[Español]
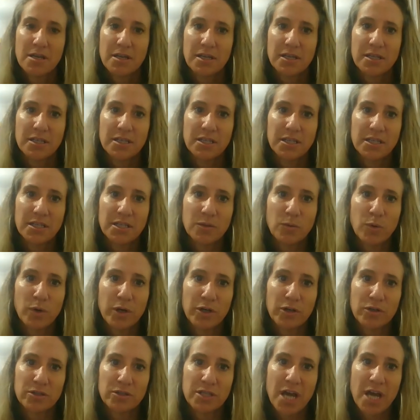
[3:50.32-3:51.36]
y
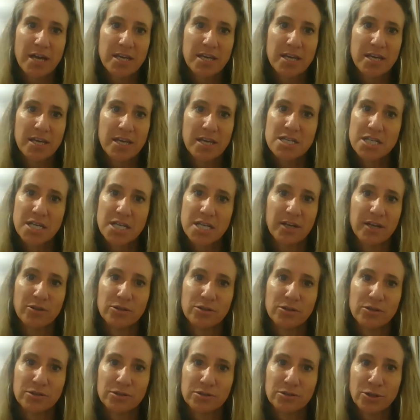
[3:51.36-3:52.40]
bueno, y ahí ya
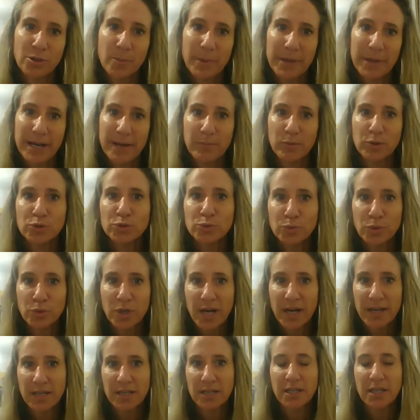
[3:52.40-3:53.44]
no, no paramos
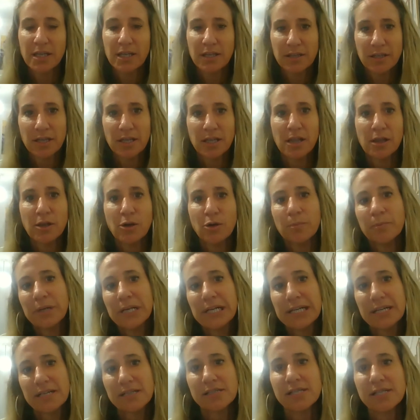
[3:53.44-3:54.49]
nunca desde, desde el
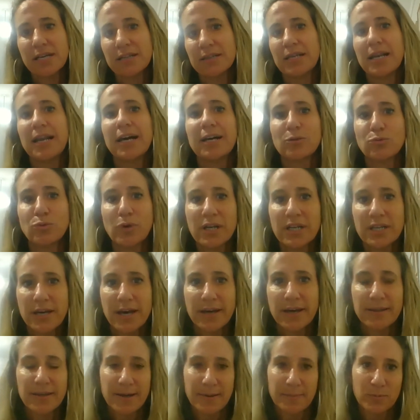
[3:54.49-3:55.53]
2015 hasta la
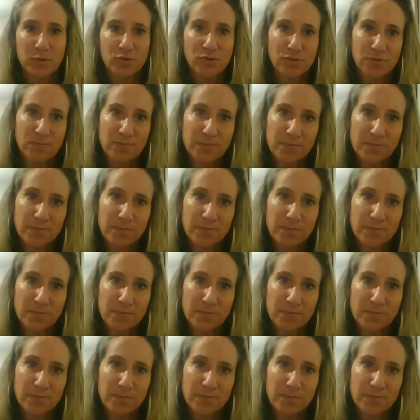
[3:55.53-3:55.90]
actualidad, digamos.